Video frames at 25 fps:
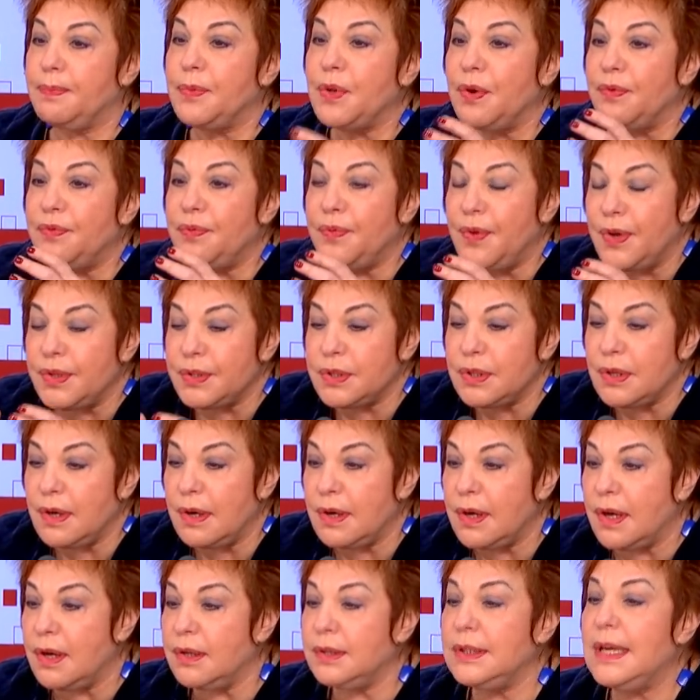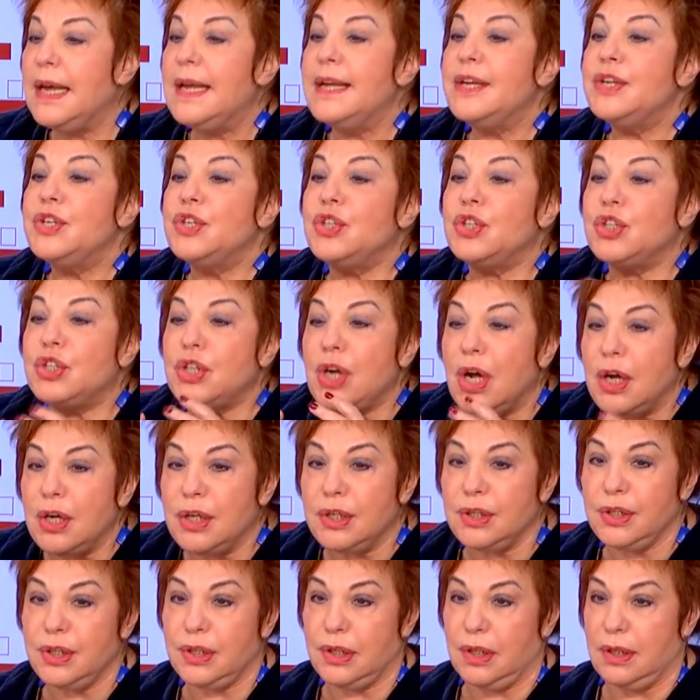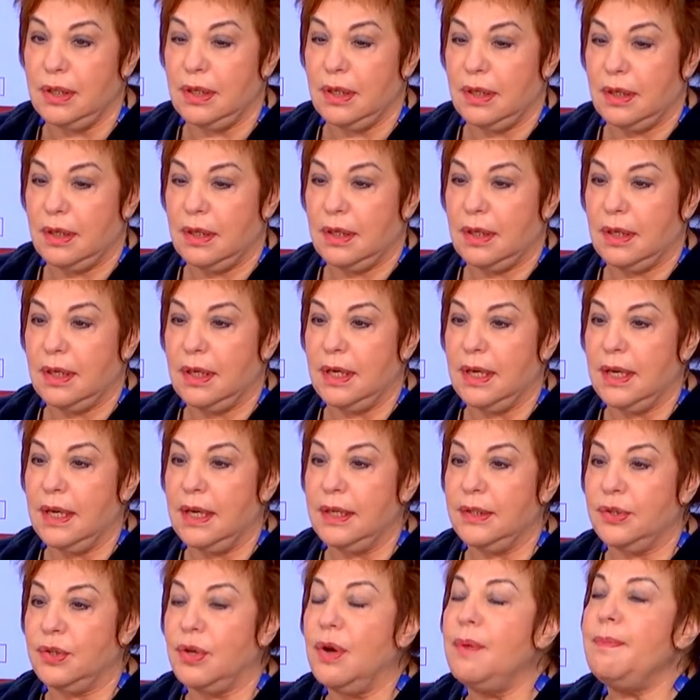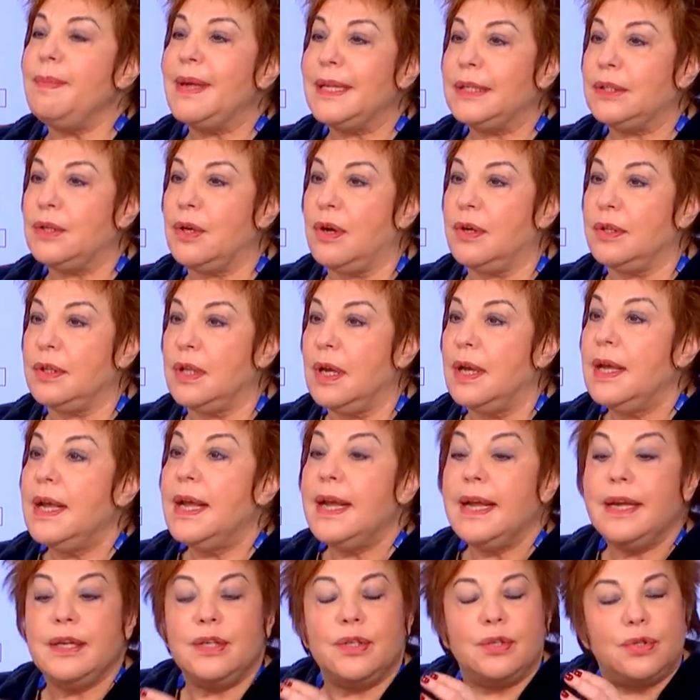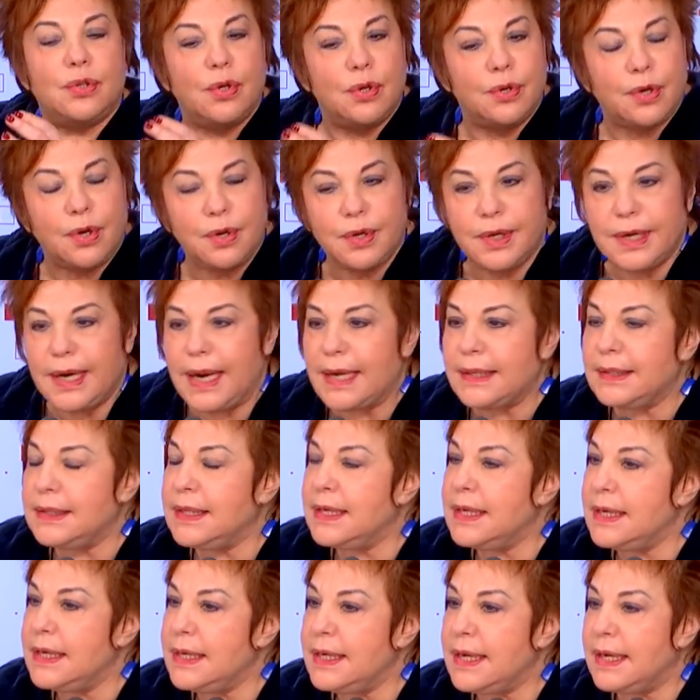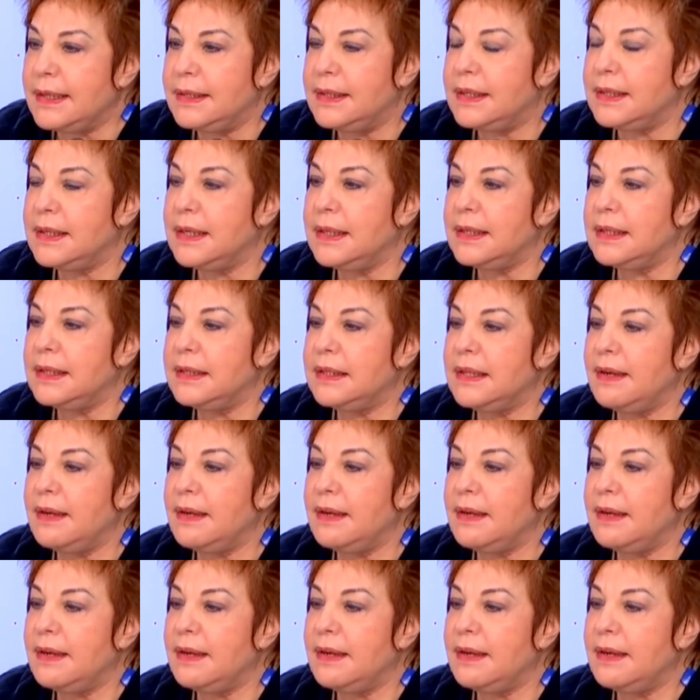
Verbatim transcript: nos forces de l'ordre changent de méthode. Je regrette qu'il y ait des,